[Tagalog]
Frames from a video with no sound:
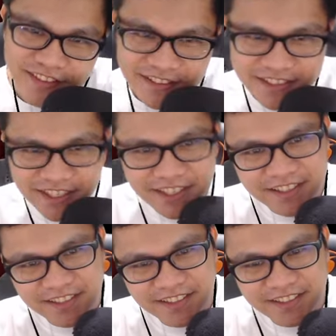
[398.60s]

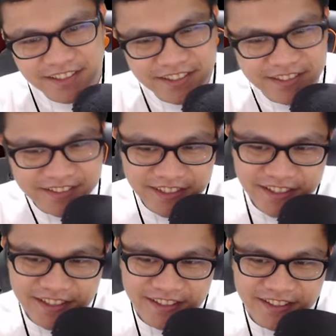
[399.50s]
Tang tang
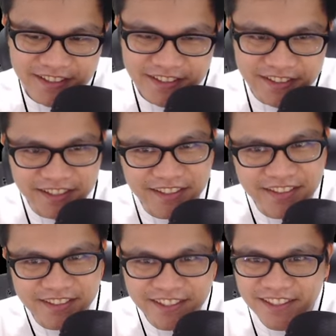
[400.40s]
tarang
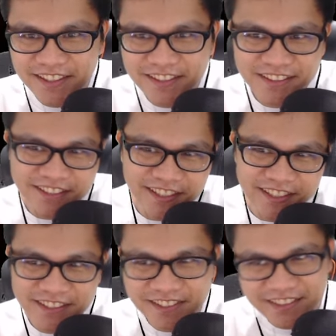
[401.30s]
tang tang
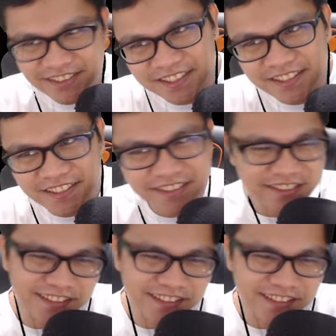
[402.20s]
tang tang